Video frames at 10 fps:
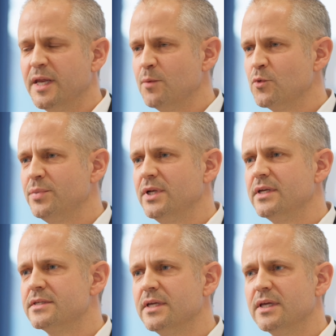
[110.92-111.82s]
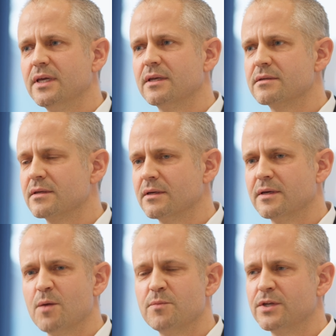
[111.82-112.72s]
E-Mobilität,
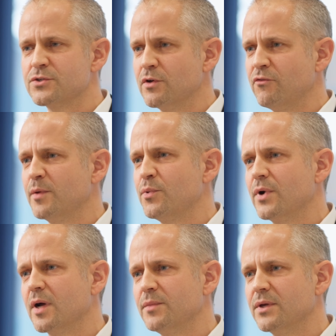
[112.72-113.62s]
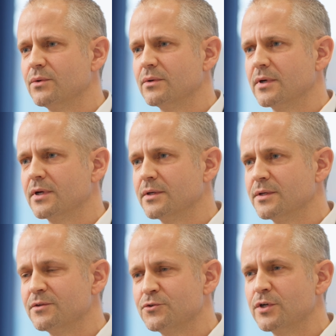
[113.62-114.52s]
äh, Embedded Software-Programmierung,
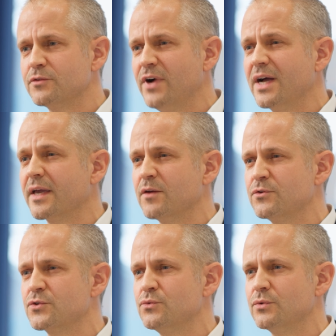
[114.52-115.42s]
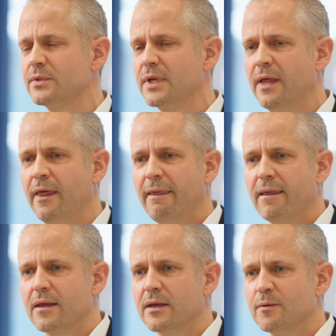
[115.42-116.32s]
äh, dort Fachkräfte suchen,
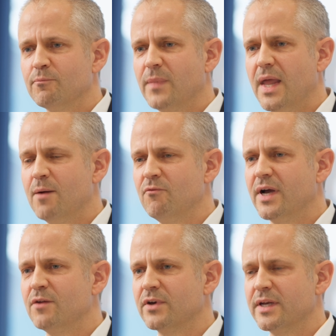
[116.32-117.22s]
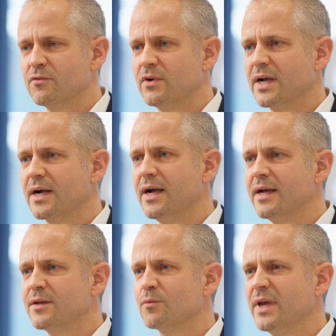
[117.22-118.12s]
ähm, haben wir einfach in der
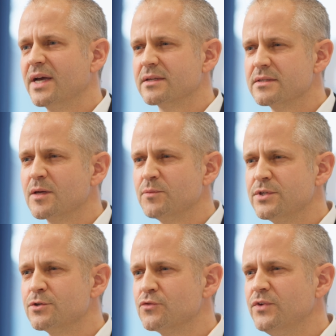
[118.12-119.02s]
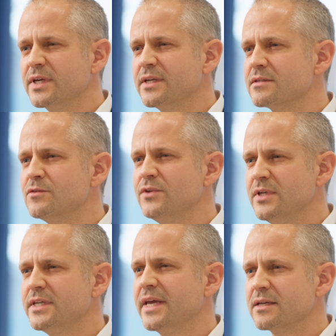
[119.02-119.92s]
Vergangenheit gemerkt, es ist ein bisschen schwierig, da sind wir
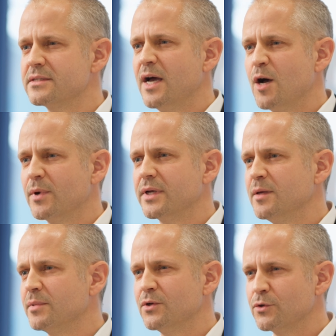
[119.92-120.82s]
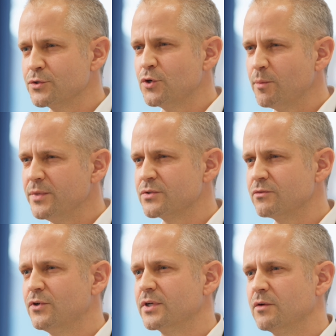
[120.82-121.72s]
nicht der erste Arbeitgeber. Die Leute kommen nicht
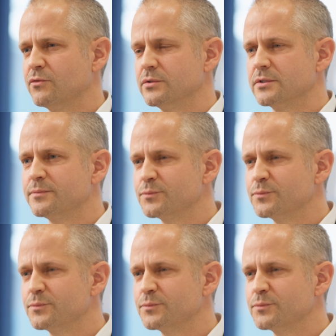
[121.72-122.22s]
sofort auf uns.